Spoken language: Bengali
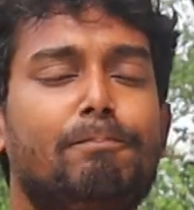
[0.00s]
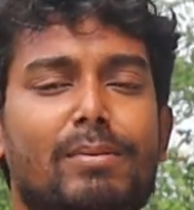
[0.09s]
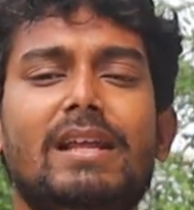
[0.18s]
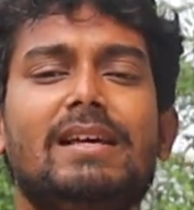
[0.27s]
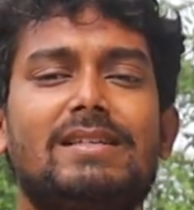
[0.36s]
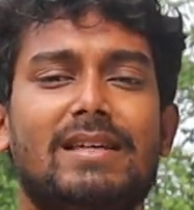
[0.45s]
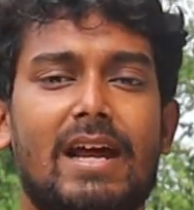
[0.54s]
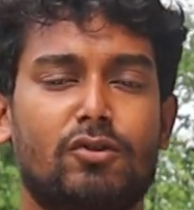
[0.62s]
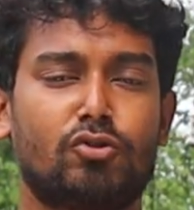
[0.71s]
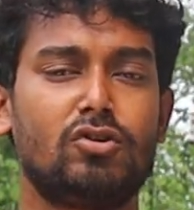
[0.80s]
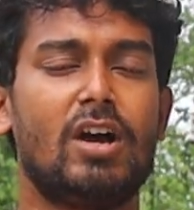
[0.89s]
প্লিজ শেয়ার
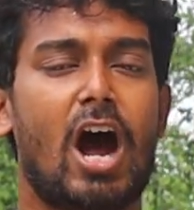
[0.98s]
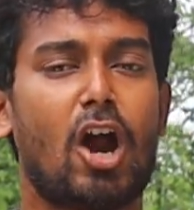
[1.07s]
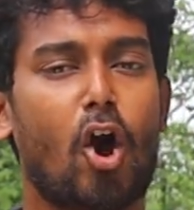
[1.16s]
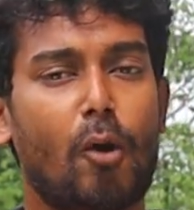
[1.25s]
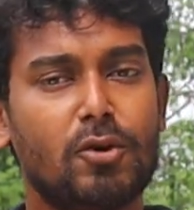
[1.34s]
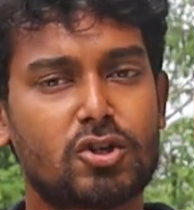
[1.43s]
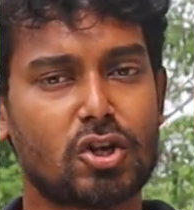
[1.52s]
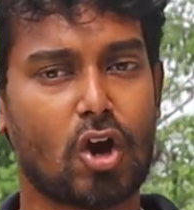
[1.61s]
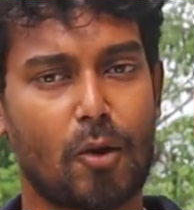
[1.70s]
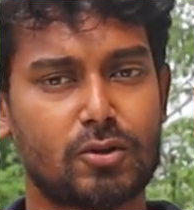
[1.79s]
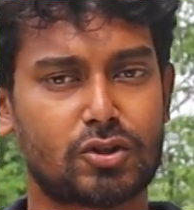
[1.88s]
করো আর
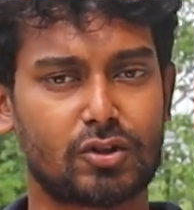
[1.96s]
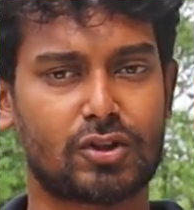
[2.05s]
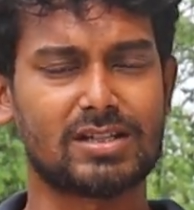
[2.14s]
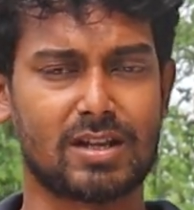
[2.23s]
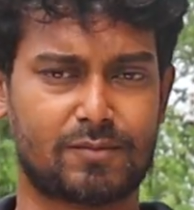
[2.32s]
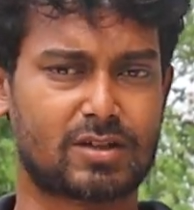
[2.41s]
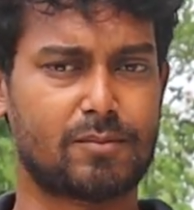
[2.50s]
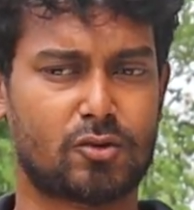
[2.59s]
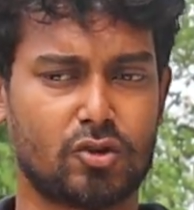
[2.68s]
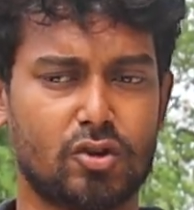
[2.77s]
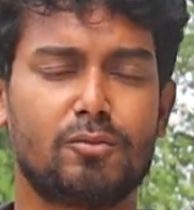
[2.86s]
অবশ্যই অবশ্যই করে
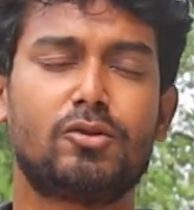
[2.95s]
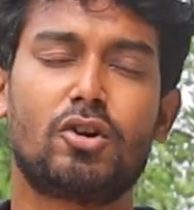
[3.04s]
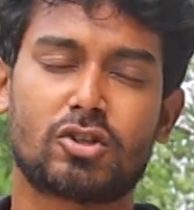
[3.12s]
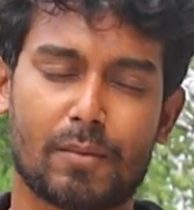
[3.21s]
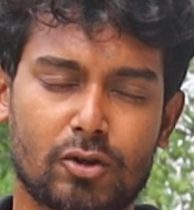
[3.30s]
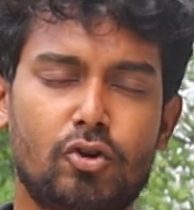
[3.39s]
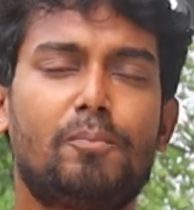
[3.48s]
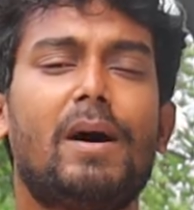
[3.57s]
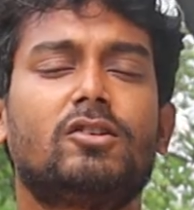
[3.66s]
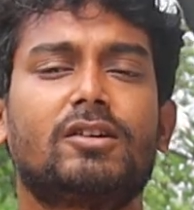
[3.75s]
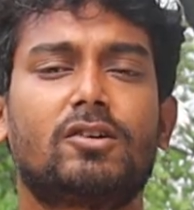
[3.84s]
সাবস্ক্রাইব করো বন্ধুরা সবাই খুব
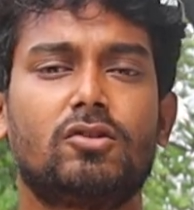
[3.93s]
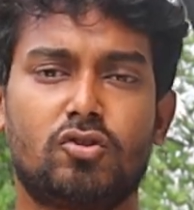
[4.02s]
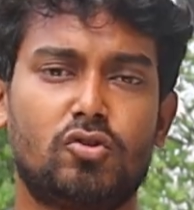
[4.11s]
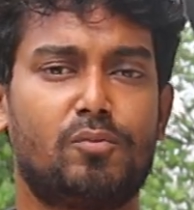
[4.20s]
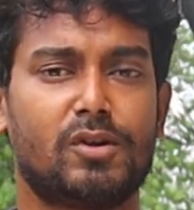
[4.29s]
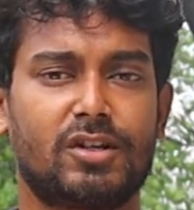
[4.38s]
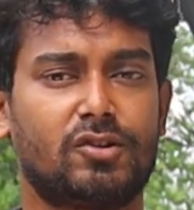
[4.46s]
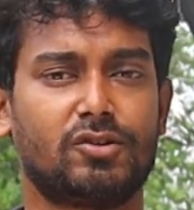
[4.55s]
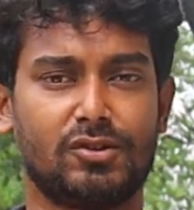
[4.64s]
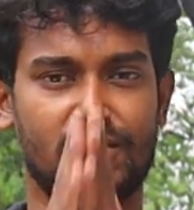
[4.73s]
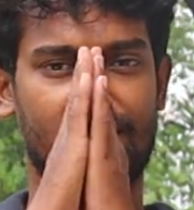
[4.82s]
ভালো থেকো খুব মজা করো